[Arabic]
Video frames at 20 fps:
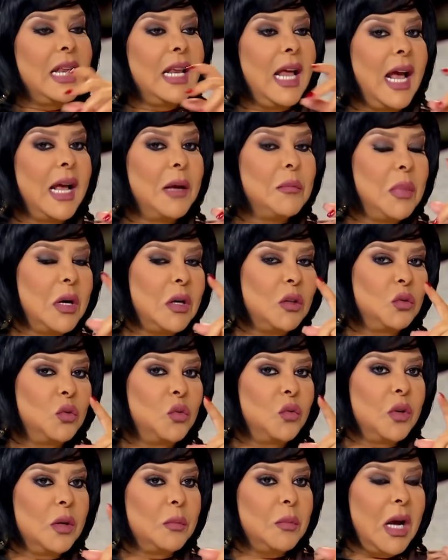اللي
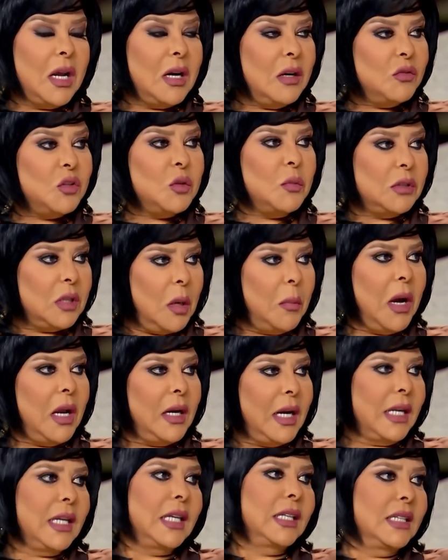برضه معرفش
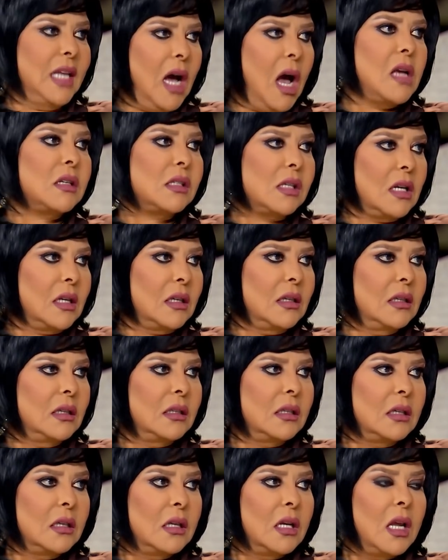طبعا اكيد ده حصل
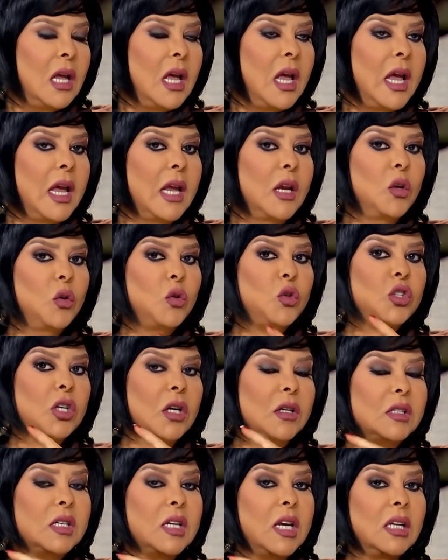انه
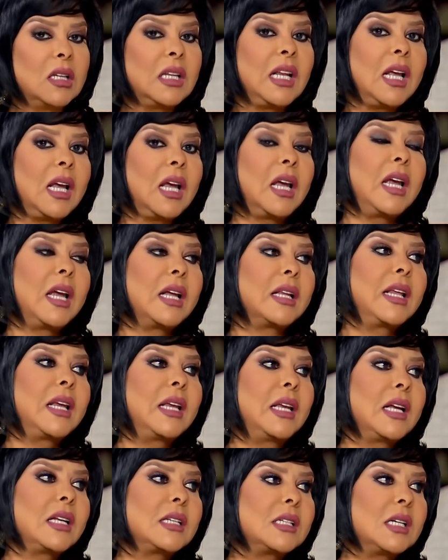الشخصيات
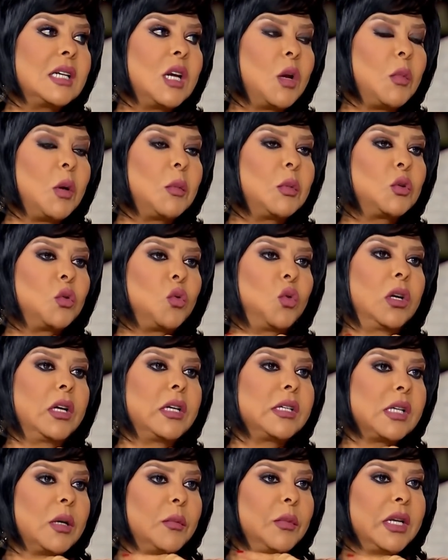القياديه دي لما بتقول
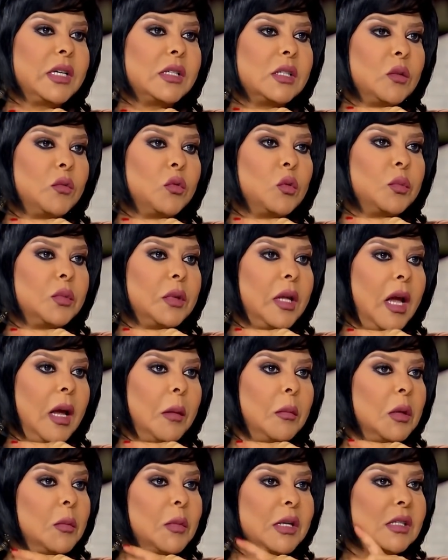حزام ناسف وبتاع
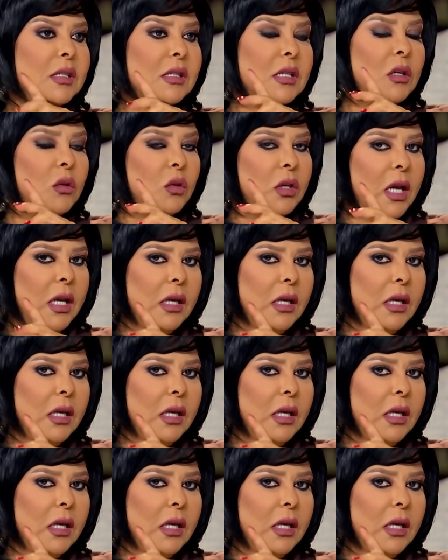بيمثلوا